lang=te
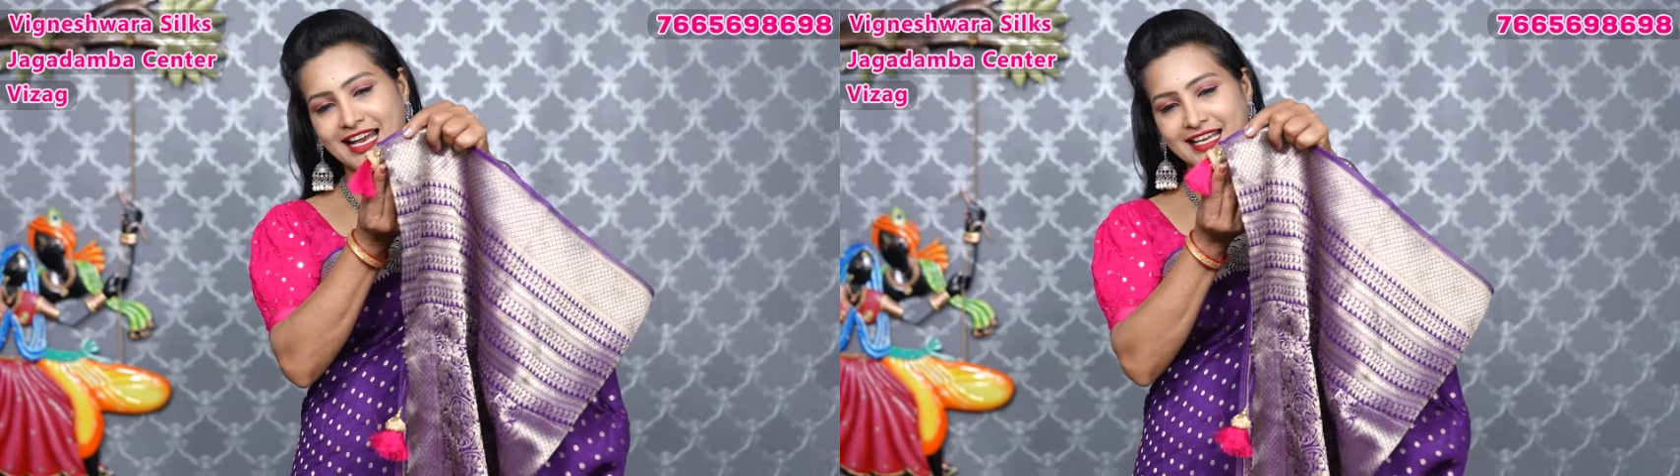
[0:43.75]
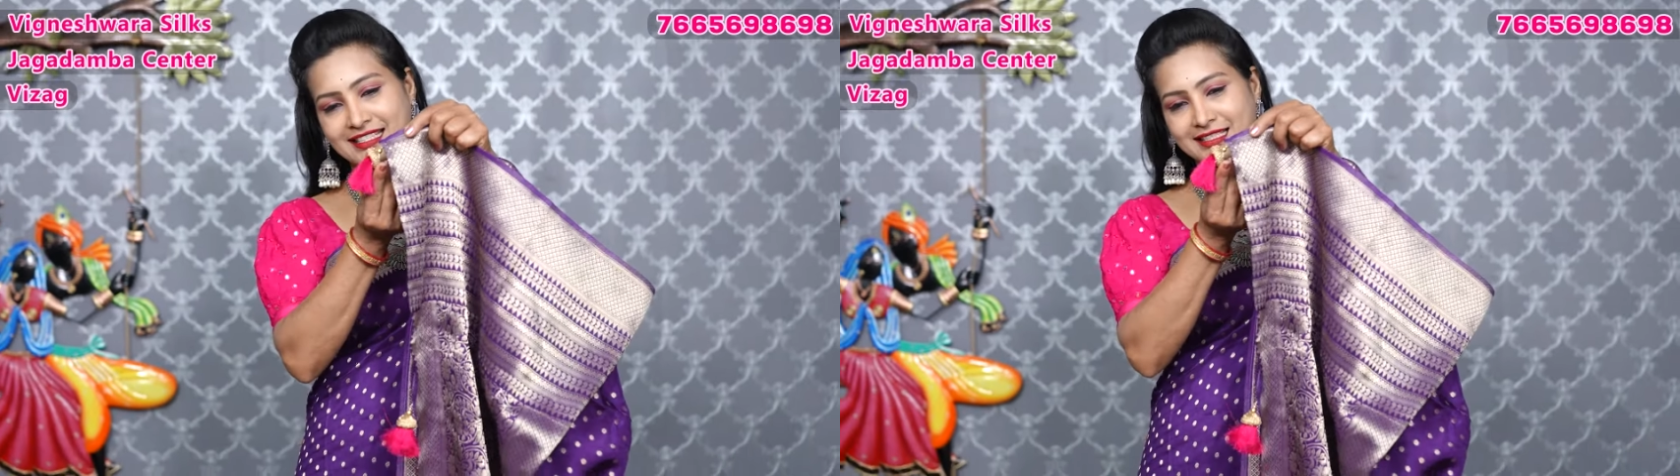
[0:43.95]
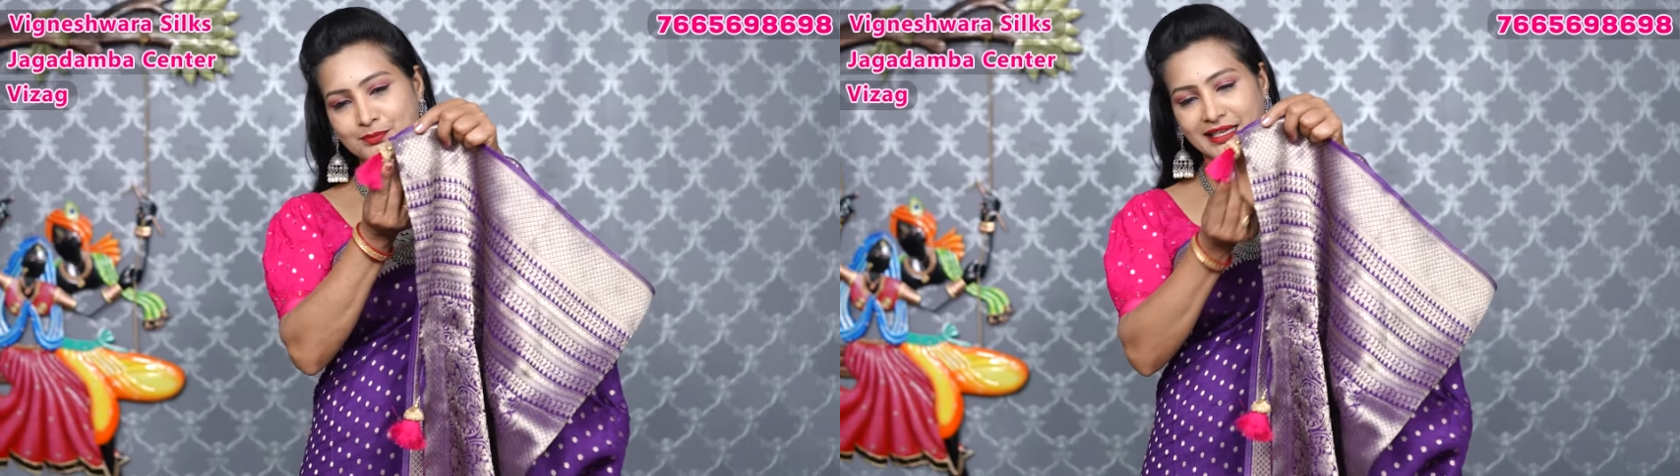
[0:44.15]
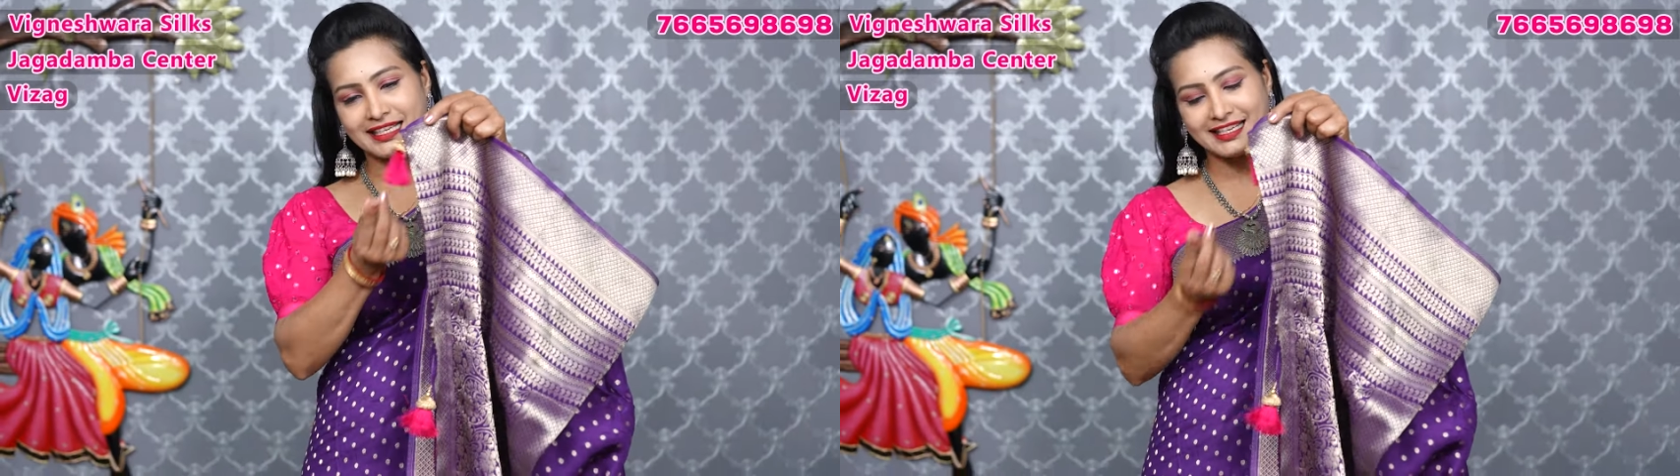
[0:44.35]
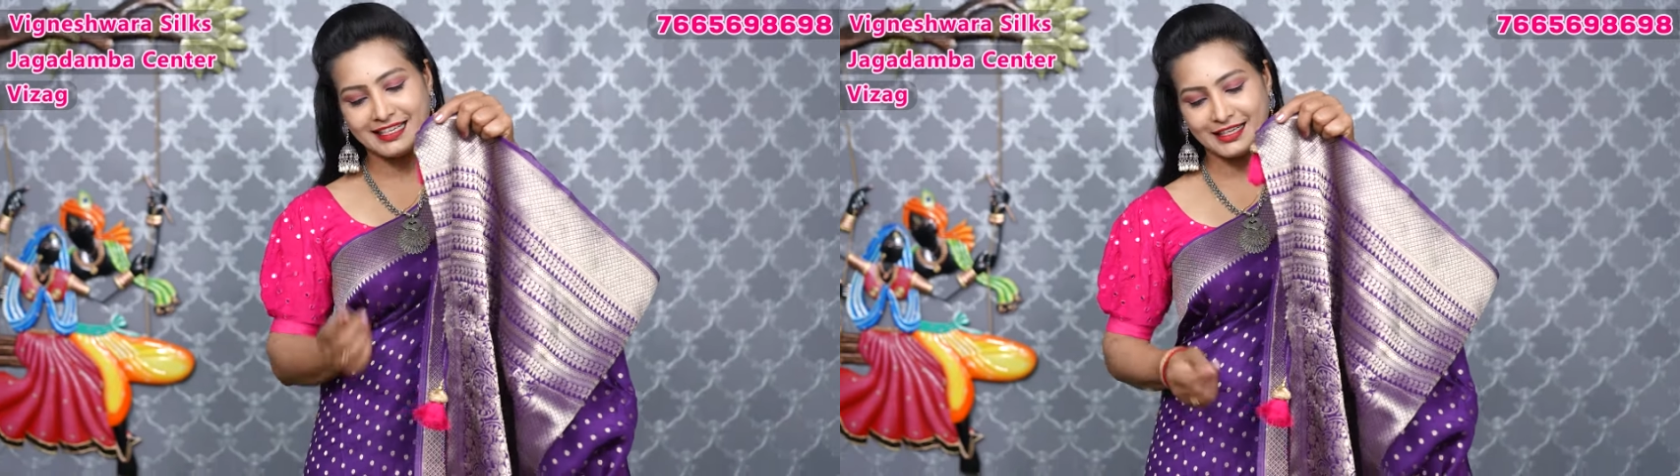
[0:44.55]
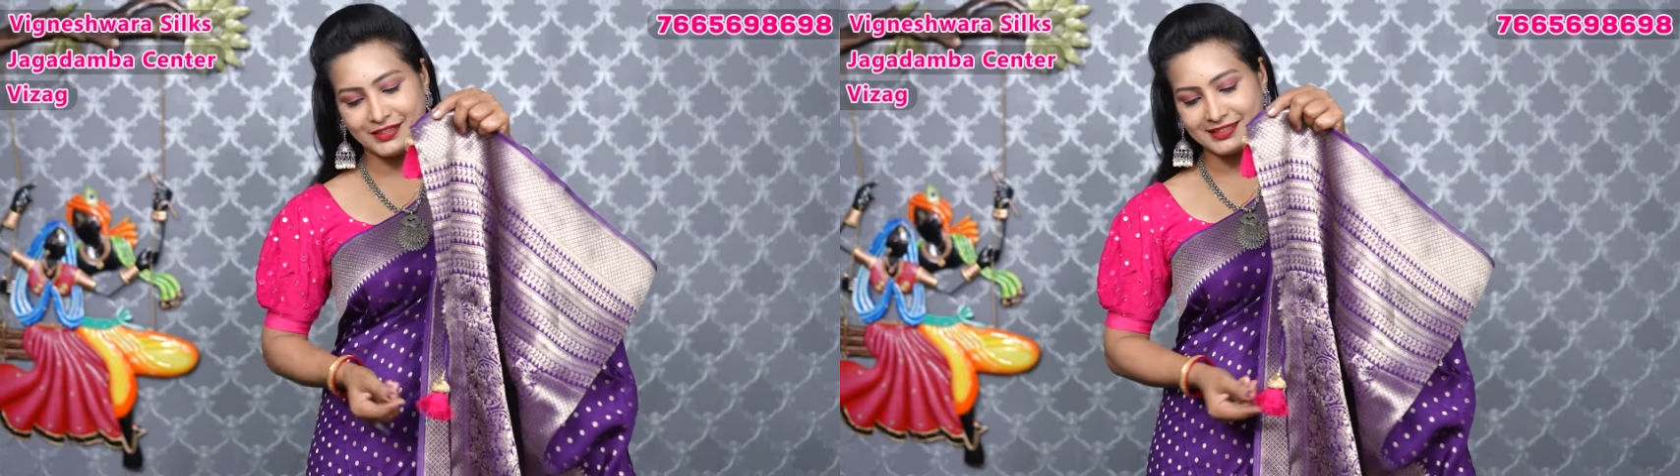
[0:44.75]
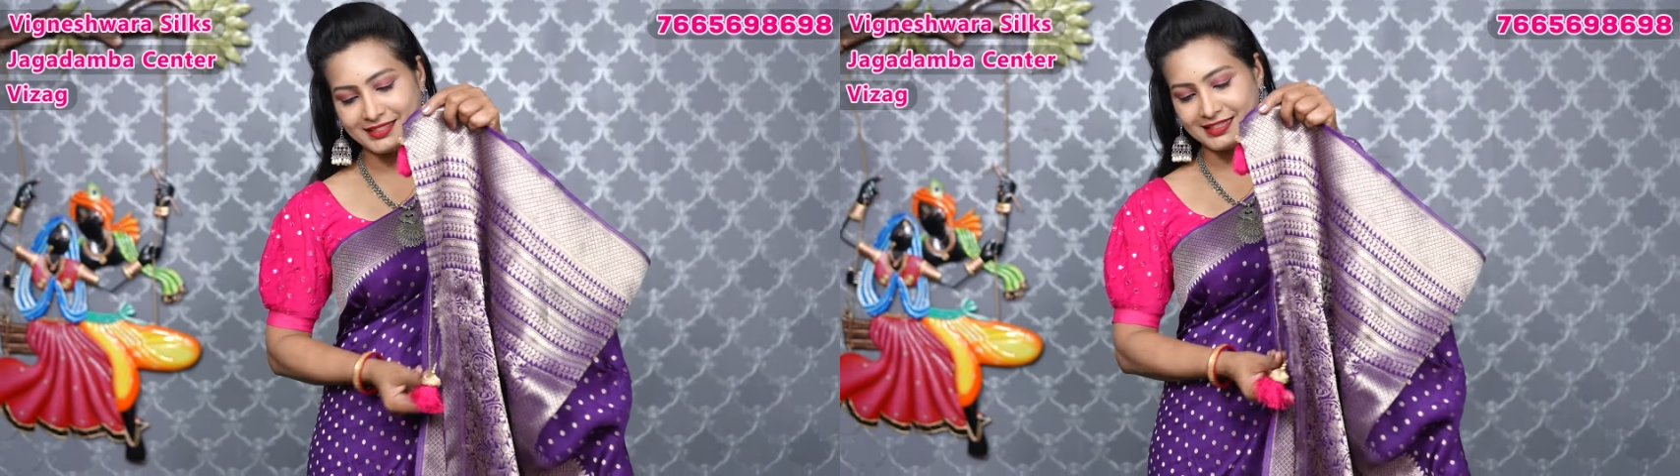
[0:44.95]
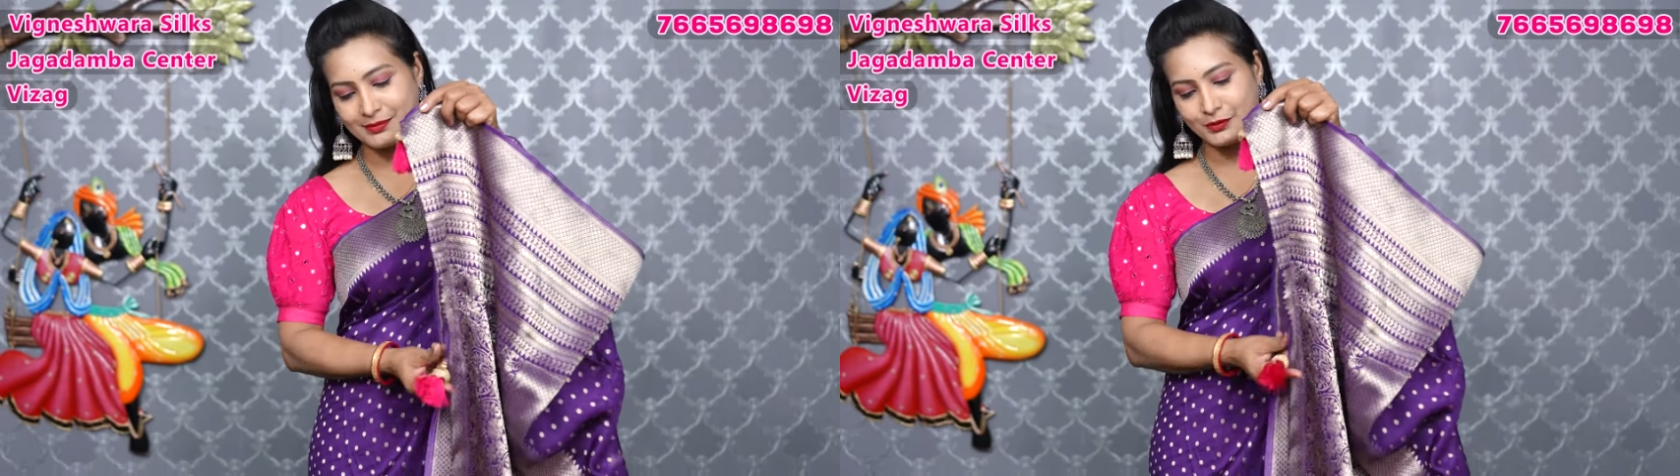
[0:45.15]
టాజిల్స్ పింక్ కలర్లో
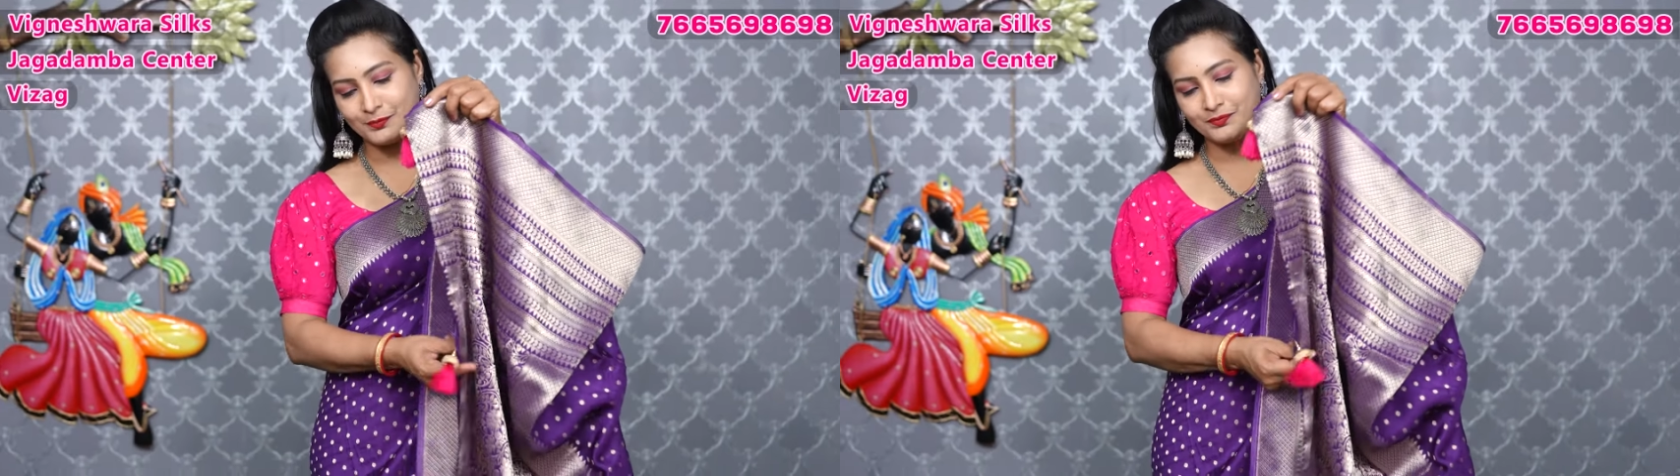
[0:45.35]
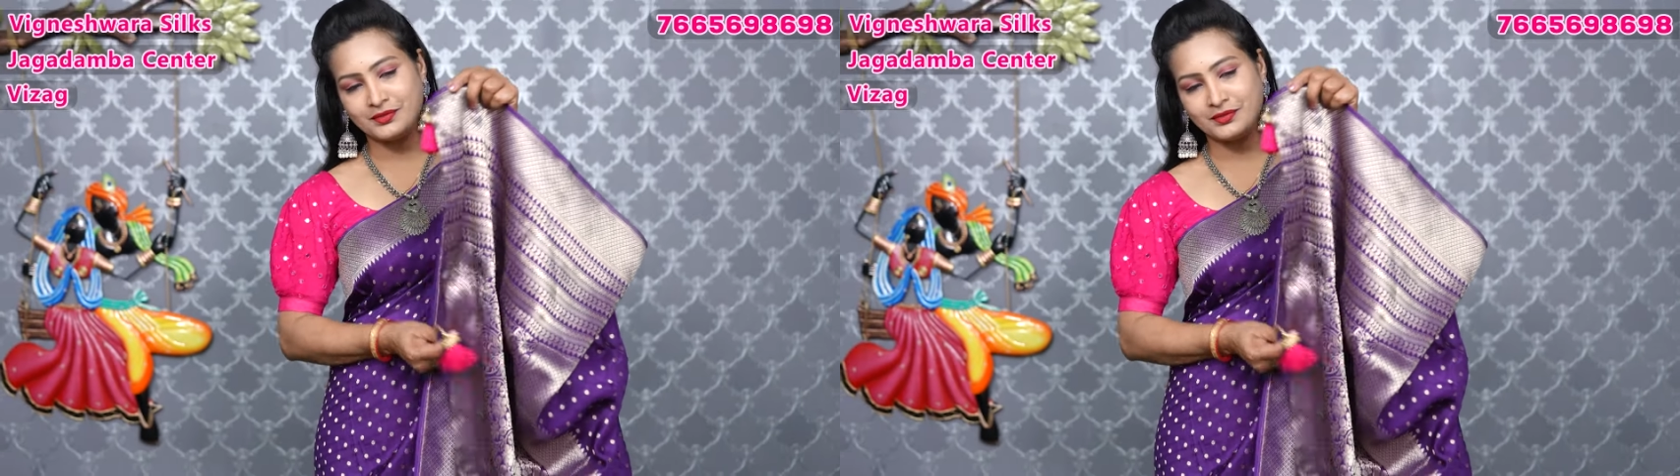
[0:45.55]
ఇచ్చేసాము